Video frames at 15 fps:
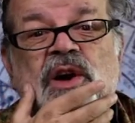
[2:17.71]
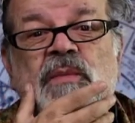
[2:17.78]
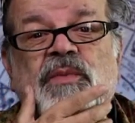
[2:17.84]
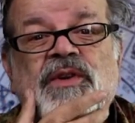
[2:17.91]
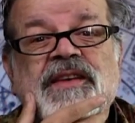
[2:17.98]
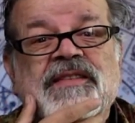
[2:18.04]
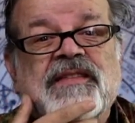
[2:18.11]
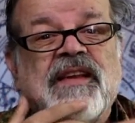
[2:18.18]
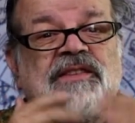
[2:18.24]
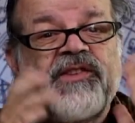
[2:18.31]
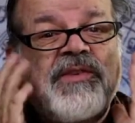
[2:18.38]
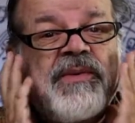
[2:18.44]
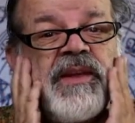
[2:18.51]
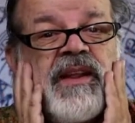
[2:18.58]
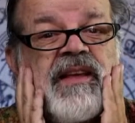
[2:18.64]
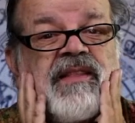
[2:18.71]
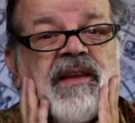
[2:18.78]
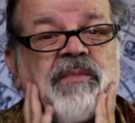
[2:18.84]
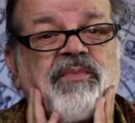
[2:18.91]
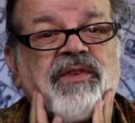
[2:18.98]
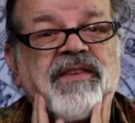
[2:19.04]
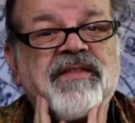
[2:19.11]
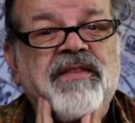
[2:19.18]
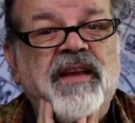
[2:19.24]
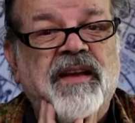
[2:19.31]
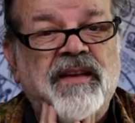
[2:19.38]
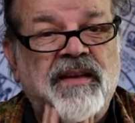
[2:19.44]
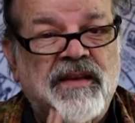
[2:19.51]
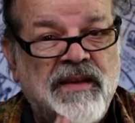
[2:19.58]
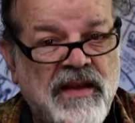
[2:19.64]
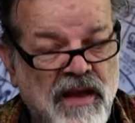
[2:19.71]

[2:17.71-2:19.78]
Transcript: por esta chiverita puesta ahí,